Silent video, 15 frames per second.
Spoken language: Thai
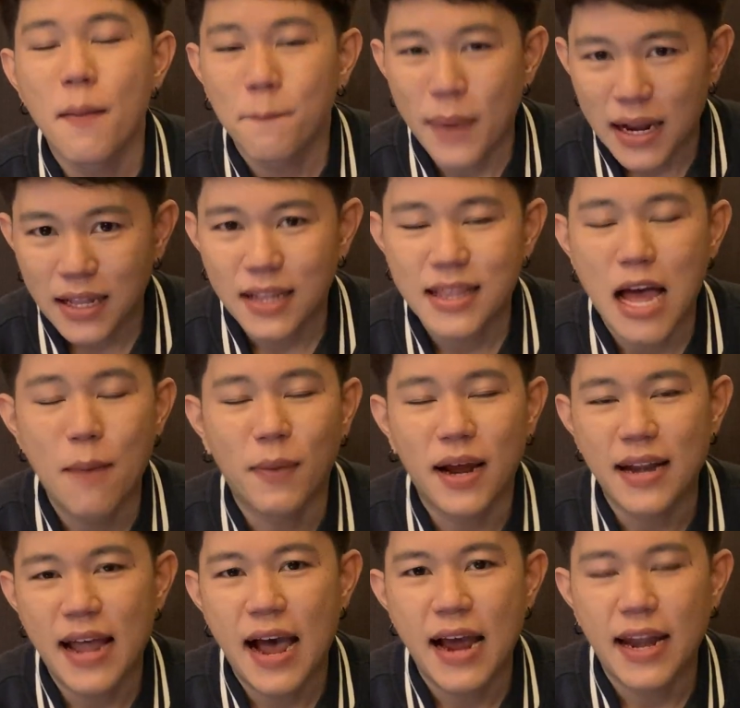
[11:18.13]
ไปติดตามกั
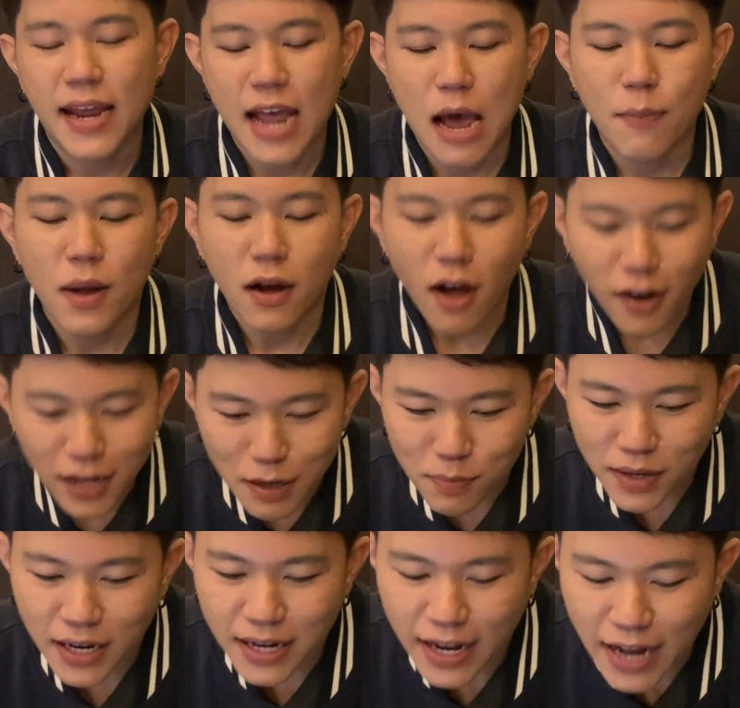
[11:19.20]
นได้นะครับแล้วก็คลิป
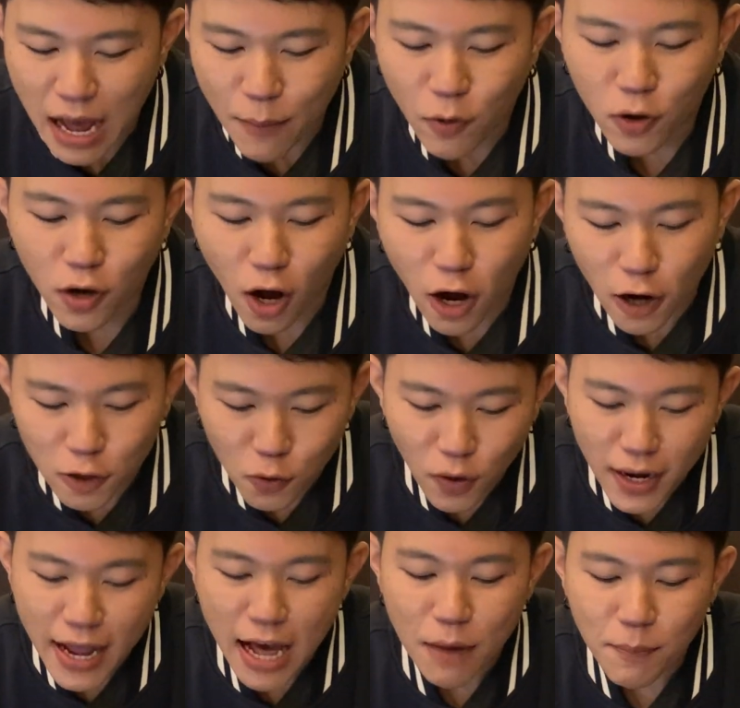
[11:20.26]
นี้นะครับโอ๊ตขอตัว
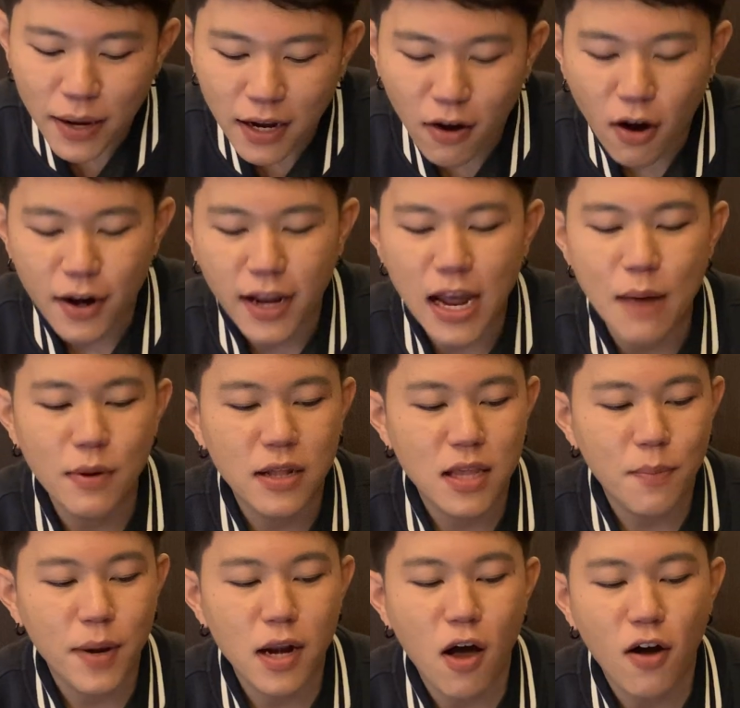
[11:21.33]
ลาไปก่อนนะครับเดี๋ยวจะ
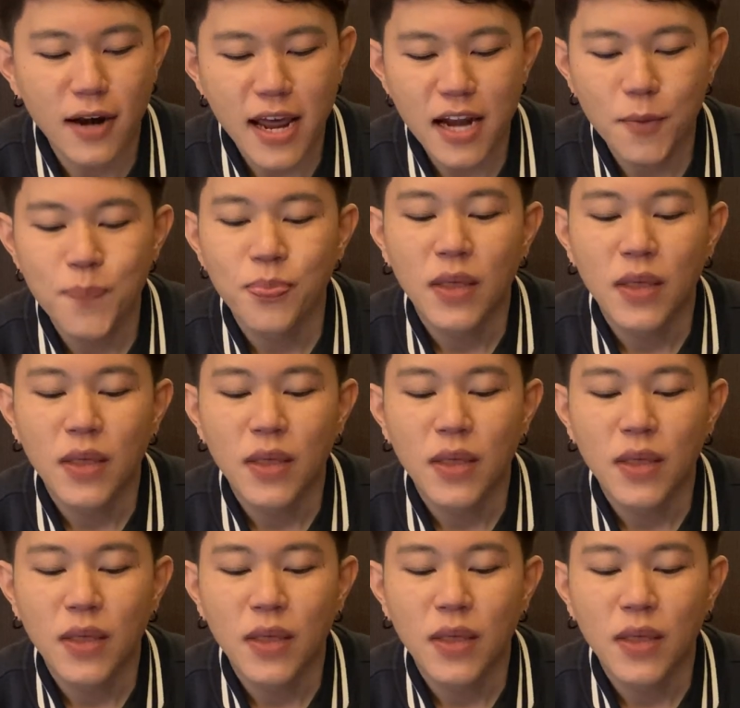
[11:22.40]
ไปลองเล่น